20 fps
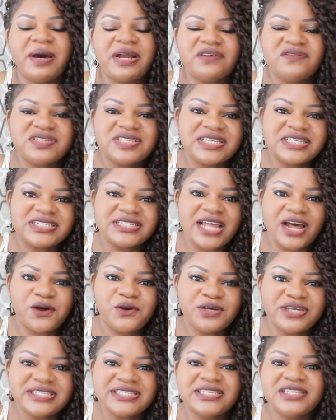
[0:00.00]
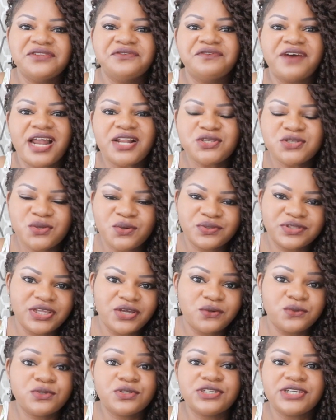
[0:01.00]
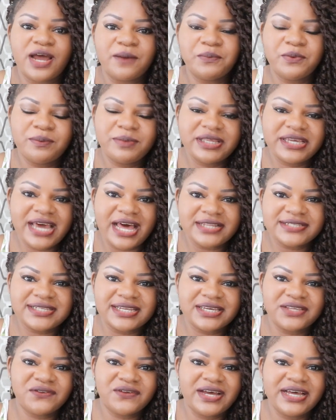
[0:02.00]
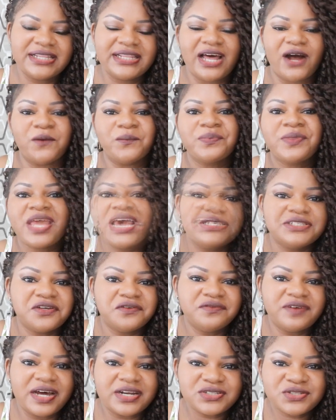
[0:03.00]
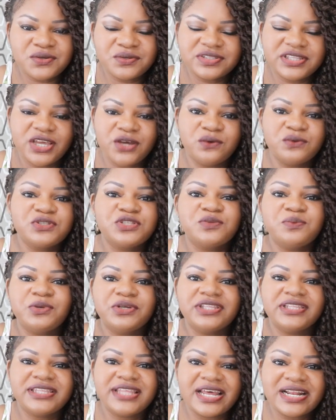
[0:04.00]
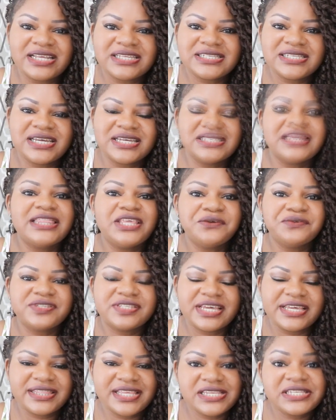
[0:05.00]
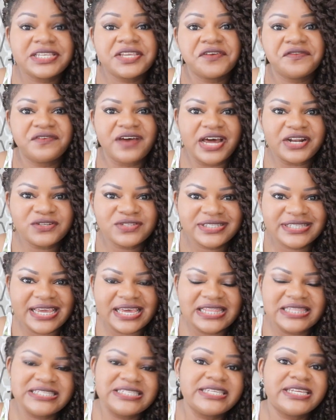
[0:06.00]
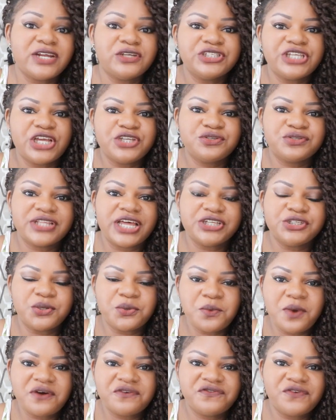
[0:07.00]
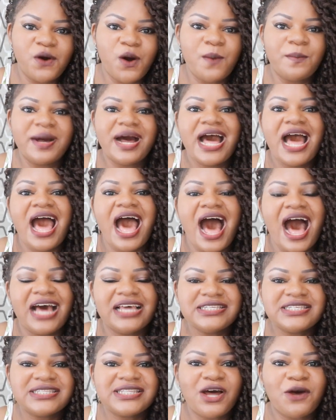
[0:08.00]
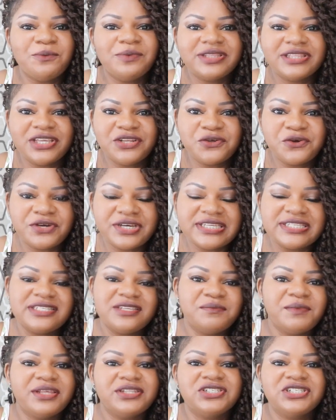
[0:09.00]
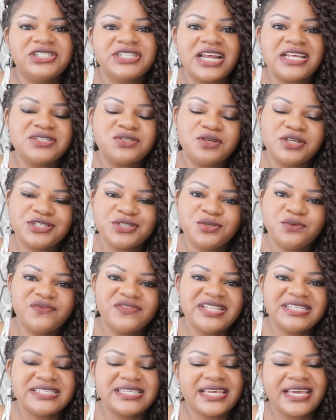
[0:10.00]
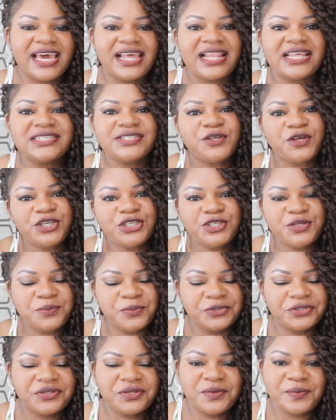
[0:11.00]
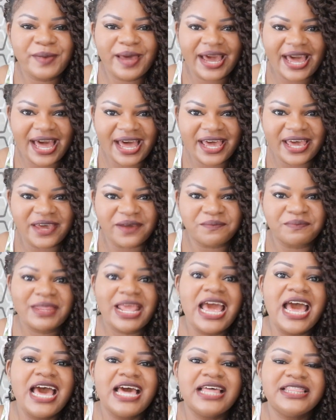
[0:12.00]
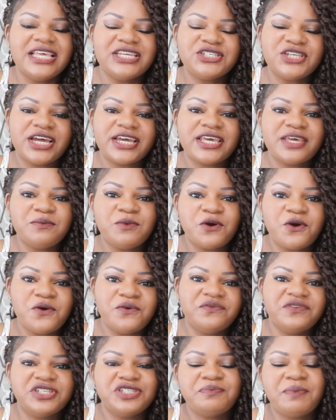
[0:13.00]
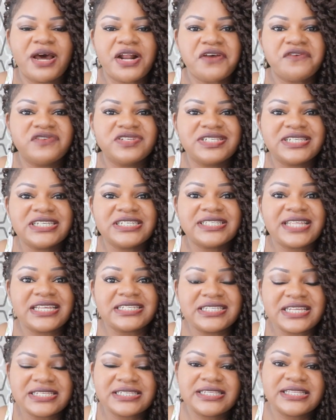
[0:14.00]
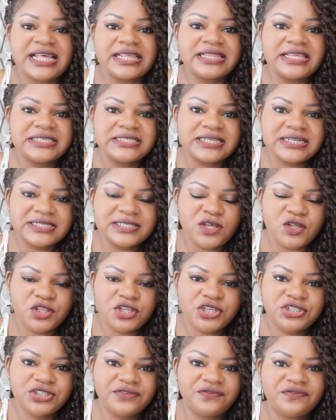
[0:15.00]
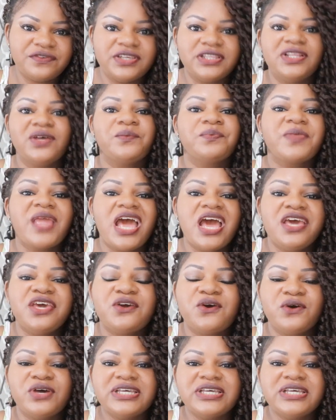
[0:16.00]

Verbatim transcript: para você estar conhecendo vários conteúdos já publicados aqui no canal. São vários conteúdos muito interessantes, tenho certeza que vários deles irão te ajudar de alguma forma a estar obtendo conhecimento e tirar suas dúvidas em relação a este mundo do mega hair deixar aqui meu convite para você estar acessando a descrição deste vídeo e